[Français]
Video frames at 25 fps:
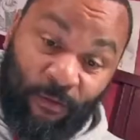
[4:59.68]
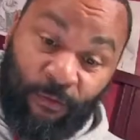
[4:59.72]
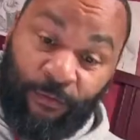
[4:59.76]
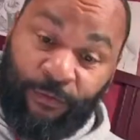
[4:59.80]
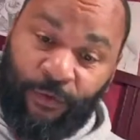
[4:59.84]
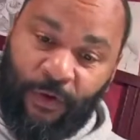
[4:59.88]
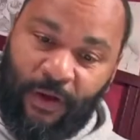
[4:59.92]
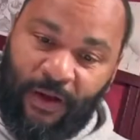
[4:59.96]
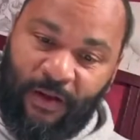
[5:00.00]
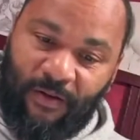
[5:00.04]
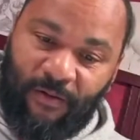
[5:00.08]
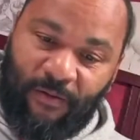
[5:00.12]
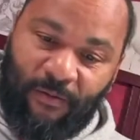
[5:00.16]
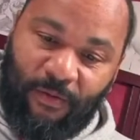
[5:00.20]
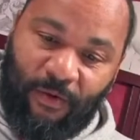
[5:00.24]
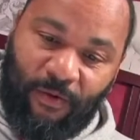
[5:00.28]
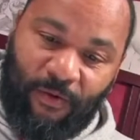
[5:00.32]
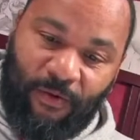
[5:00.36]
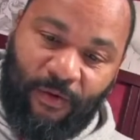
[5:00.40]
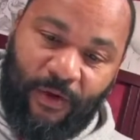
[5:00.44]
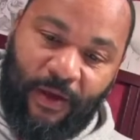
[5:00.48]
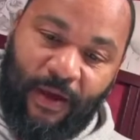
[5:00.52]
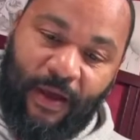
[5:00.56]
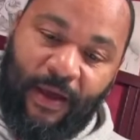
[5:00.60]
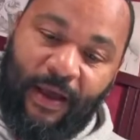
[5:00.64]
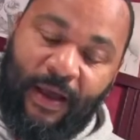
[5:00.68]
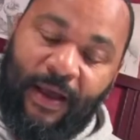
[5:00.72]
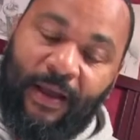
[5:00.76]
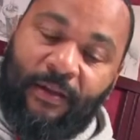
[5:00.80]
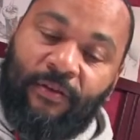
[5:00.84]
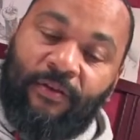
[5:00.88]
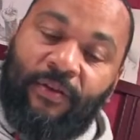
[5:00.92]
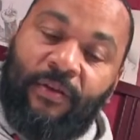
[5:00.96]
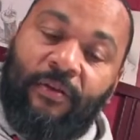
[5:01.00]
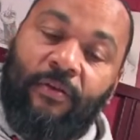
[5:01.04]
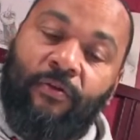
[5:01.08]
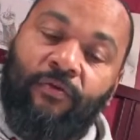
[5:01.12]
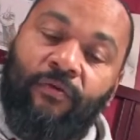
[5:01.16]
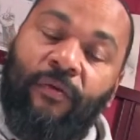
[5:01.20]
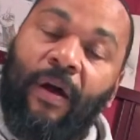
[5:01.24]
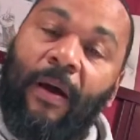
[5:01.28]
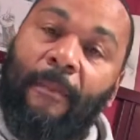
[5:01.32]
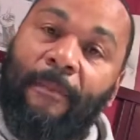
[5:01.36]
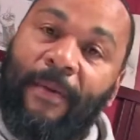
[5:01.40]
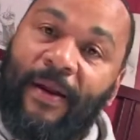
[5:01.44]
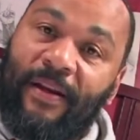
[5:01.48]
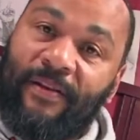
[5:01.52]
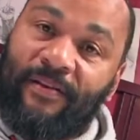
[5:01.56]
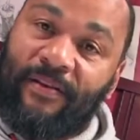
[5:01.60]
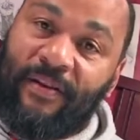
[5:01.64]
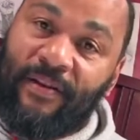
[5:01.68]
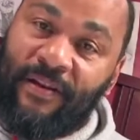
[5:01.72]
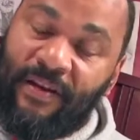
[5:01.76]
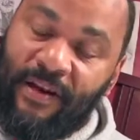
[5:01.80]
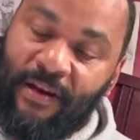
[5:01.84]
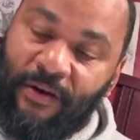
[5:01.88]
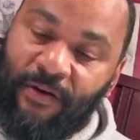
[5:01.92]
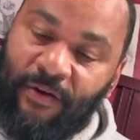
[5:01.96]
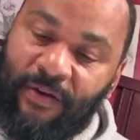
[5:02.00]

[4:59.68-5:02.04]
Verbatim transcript: Donc venez nombreux. je vous rappelle, Cindy